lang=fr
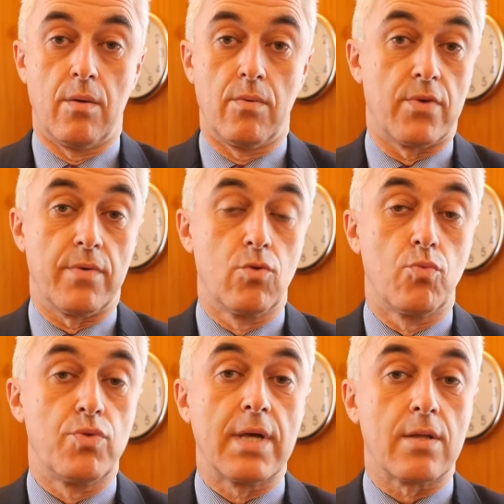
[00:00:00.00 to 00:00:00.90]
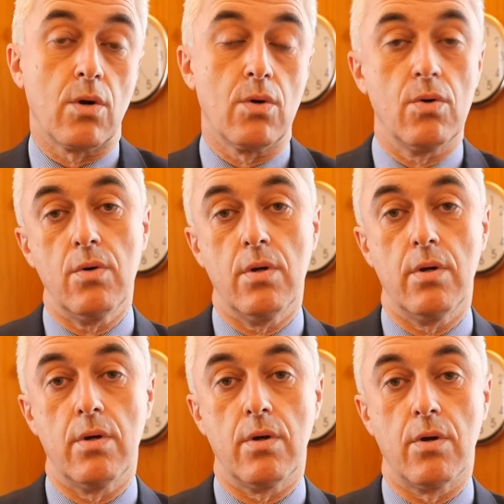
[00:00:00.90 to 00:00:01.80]
Vous savez, depuis 4 ans,
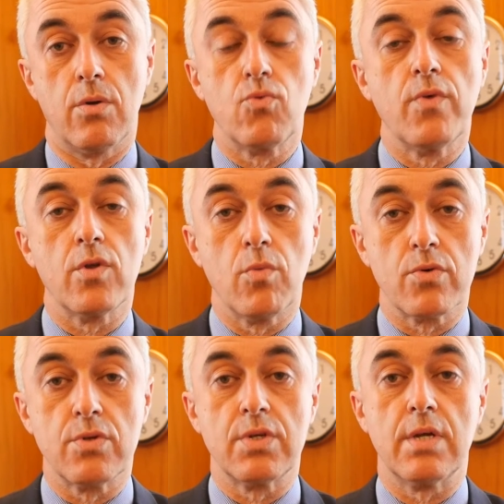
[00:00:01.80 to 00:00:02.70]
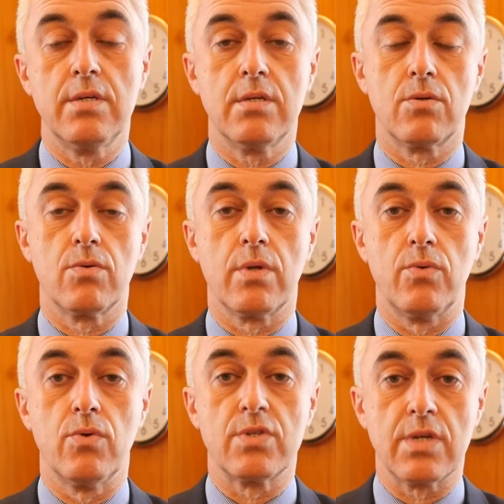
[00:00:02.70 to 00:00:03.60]
euh, le gouvernement socialiste n'a
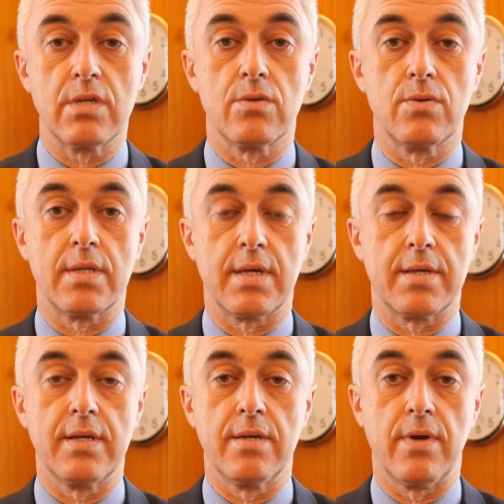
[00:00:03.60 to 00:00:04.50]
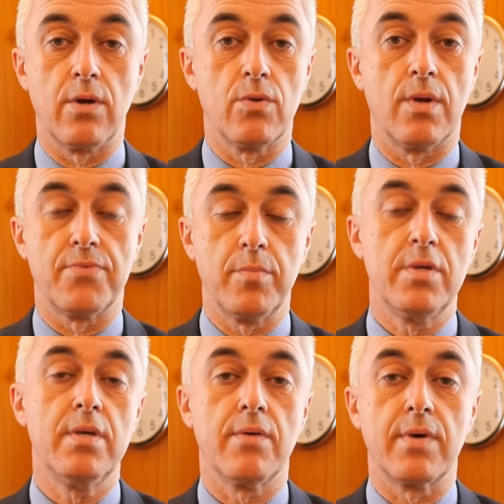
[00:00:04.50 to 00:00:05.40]
eu de cesse d'attaquer les valeurs de la
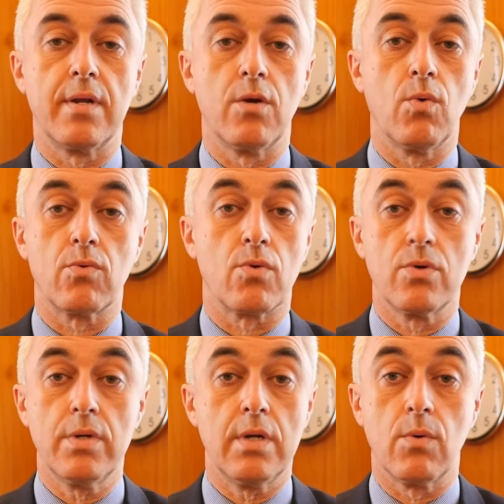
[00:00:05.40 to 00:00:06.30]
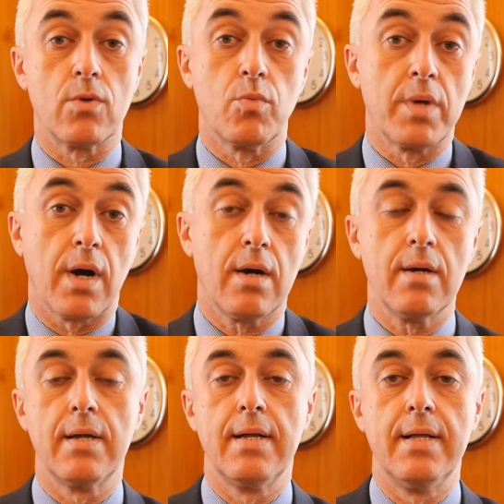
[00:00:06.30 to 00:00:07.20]
famille avec les lois qu'on connaît, les lois
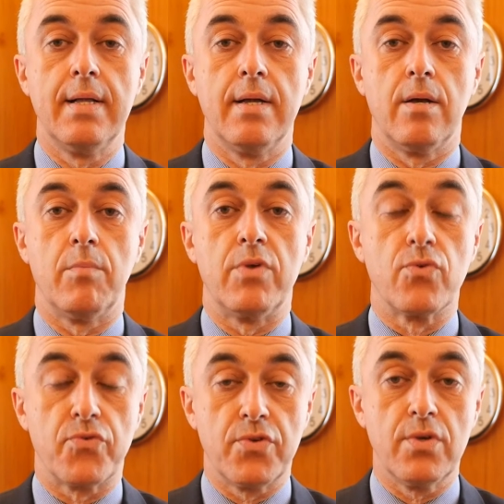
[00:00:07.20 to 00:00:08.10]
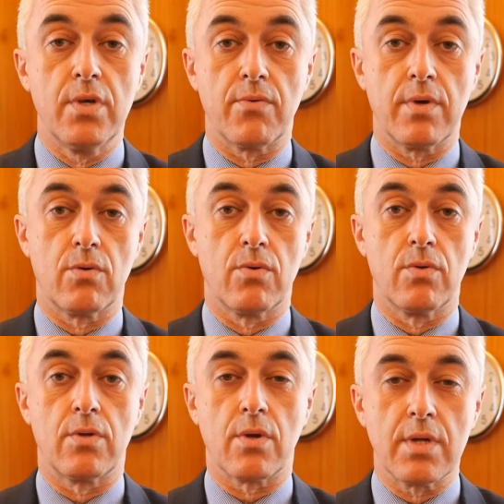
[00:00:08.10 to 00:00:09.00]
Taubira, mais aussi avec euh,
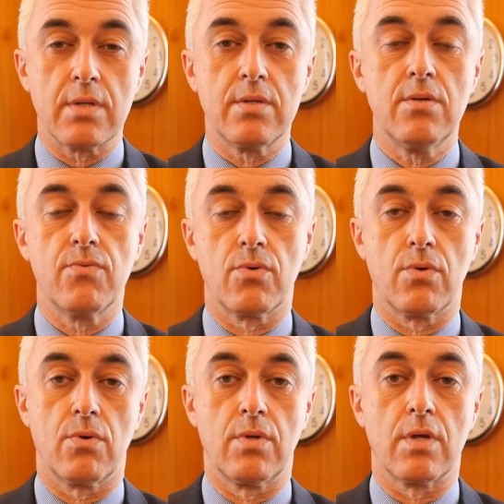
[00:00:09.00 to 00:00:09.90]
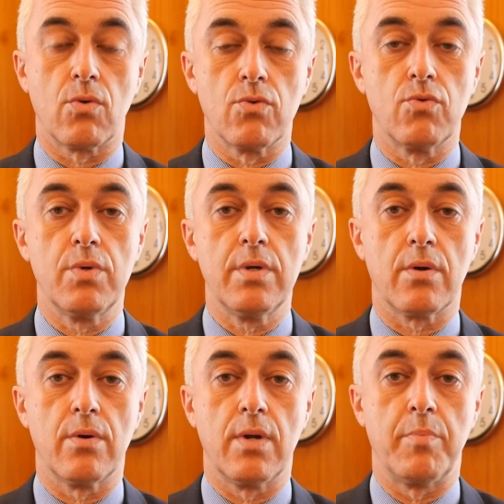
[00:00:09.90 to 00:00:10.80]
des tentatives euh, d'introduire
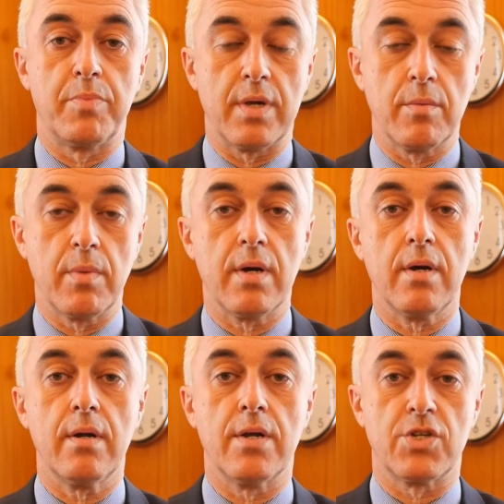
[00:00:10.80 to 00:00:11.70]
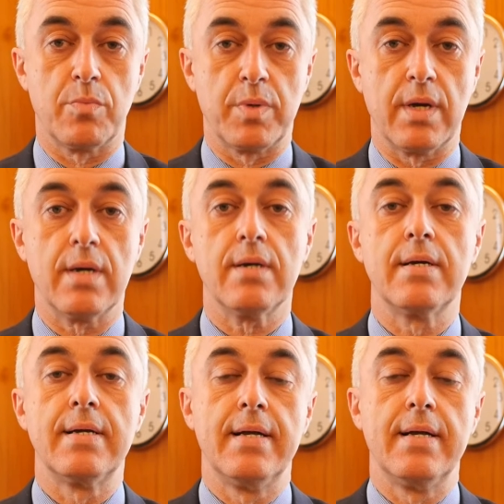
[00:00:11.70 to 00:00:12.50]
la PMA, la GPA,